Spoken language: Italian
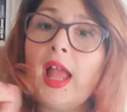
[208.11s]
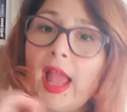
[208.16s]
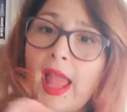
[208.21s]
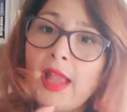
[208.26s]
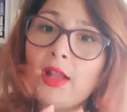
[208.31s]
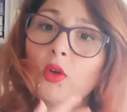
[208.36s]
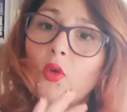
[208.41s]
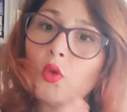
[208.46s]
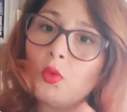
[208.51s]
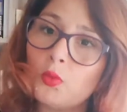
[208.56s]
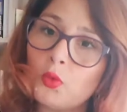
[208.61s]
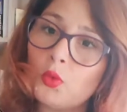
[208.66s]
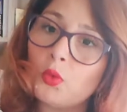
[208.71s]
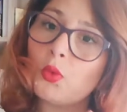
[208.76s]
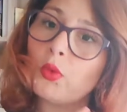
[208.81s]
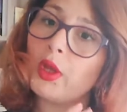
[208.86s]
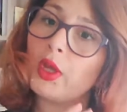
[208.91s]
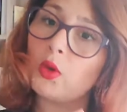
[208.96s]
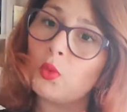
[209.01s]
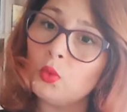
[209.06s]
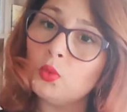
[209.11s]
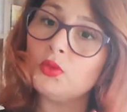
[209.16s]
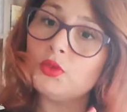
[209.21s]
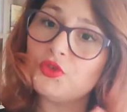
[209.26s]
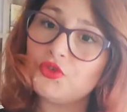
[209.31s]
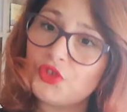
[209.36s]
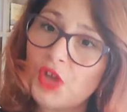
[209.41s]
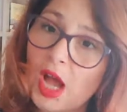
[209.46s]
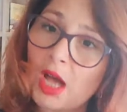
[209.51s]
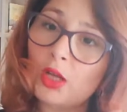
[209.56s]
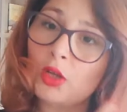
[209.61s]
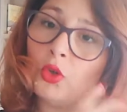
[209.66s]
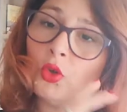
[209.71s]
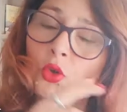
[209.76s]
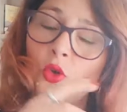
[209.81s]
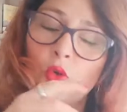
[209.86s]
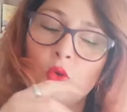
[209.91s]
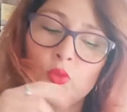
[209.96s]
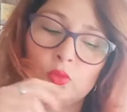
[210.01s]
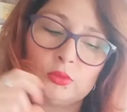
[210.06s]
è comunque un
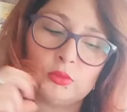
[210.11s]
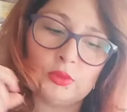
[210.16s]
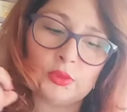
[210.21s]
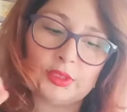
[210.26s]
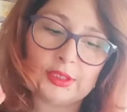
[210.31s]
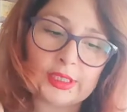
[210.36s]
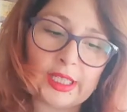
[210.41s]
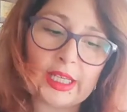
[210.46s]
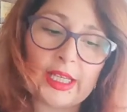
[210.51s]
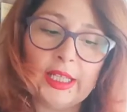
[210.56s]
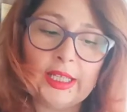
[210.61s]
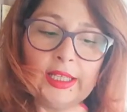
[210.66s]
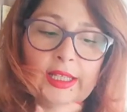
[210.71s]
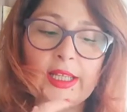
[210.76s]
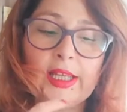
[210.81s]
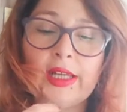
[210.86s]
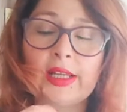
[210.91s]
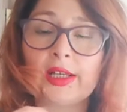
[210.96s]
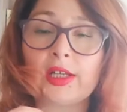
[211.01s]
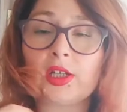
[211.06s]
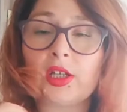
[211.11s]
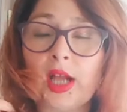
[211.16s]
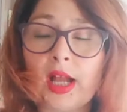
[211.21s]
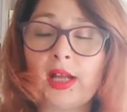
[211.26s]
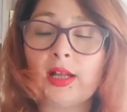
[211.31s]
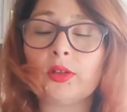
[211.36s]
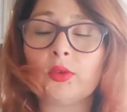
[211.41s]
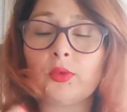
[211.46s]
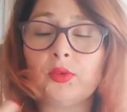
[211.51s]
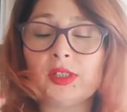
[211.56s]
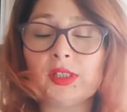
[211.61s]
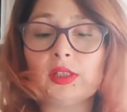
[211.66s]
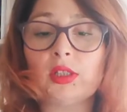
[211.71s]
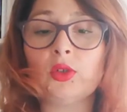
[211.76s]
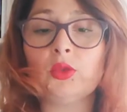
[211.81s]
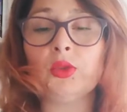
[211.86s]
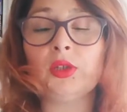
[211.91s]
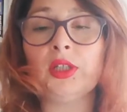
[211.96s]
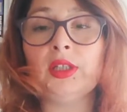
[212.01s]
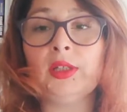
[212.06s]
giallo, un thriller a
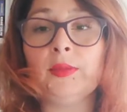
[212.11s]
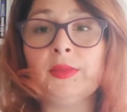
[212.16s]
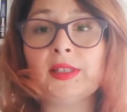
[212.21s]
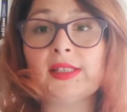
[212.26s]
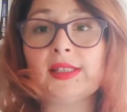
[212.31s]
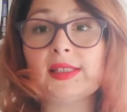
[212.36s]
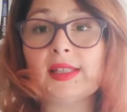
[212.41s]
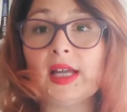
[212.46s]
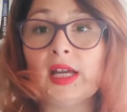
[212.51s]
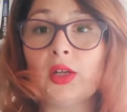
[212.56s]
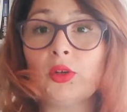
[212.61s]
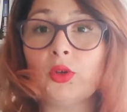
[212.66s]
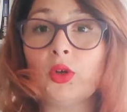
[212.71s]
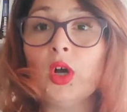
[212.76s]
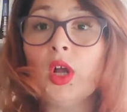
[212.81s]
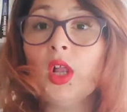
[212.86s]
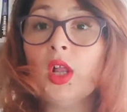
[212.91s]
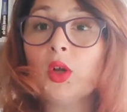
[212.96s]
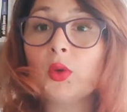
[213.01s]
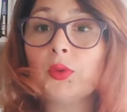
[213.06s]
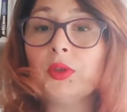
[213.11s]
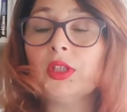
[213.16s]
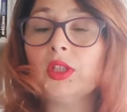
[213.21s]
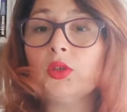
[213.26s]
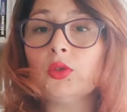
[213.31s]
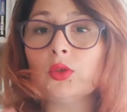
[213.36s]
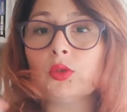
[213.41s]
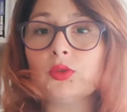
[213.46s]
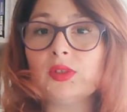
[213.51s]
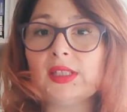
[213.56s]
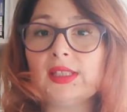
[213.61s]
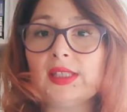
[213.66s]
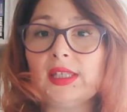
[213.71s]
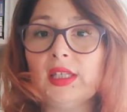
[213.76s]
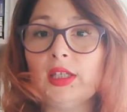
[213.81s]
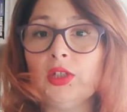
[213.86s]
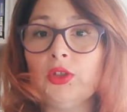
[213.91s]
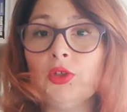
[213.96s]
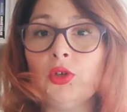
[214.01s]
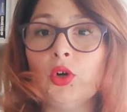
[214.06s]
quest'alone di mistero, quindi lo
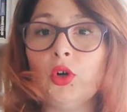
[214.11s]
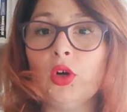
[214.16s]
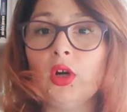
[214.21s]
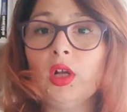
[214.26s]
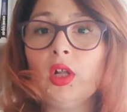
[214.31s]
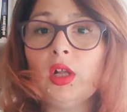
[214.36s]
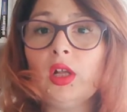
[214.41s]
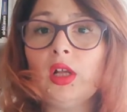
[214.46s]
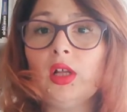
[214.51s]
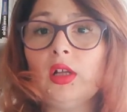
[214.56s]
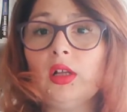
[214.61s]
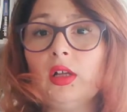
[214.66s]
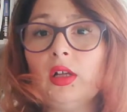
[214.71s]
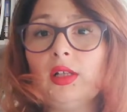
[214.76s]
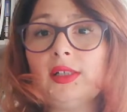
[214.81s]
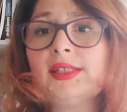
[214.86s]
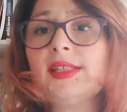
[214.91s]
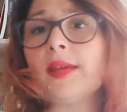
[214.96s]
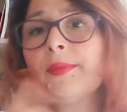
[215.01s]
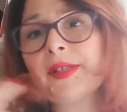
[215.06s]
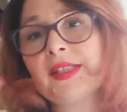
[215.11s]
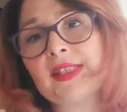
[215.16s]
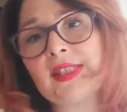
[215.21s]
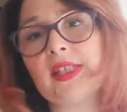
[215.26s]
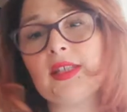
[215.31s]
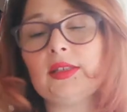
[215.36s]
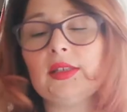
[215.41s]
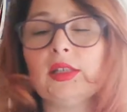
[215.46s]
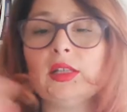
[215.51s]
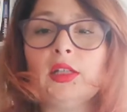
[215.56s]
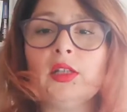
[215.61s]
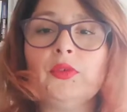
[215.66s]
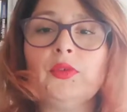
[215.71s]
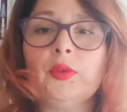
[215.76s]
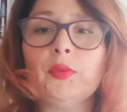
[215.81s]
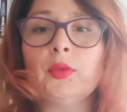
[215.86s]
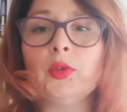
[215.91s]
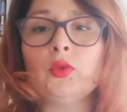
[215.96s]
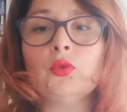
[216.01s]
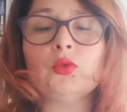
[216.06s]
consiglio eh, sia ai maschietti che alle
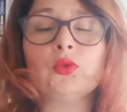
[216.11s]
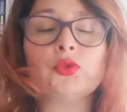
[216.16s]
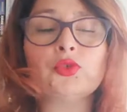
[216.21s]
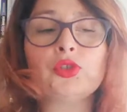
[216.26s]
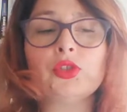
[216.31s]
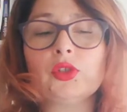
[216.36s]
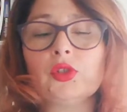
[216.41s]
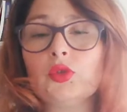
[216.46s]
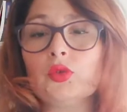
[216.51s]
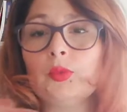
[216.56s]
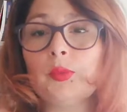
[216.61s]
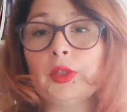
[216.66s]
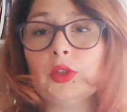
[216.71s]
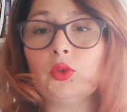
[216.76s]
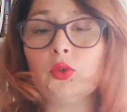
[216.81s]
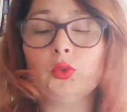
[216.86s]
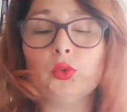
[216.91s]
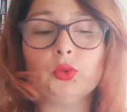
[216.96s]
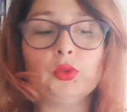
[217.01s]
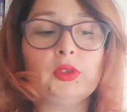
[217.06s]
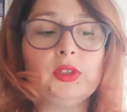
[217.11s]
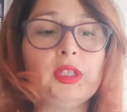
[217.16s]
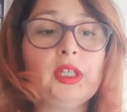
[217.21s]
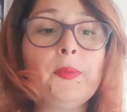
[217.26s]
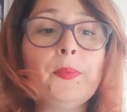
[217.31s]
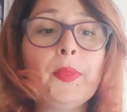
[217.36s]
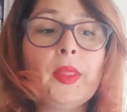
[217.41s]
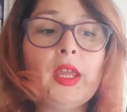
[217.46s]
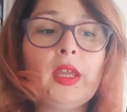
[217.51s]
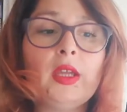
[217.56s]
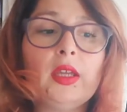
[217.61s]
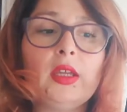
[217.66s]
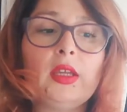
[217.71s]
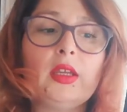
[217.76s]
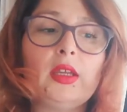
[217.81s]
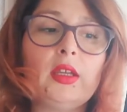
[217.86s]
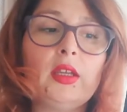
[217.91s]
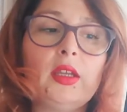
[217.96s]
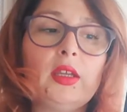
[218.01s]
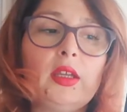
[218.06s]
femminucce, insomma a tutti,
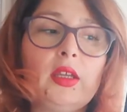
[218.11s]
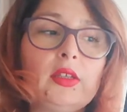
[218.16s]
eh,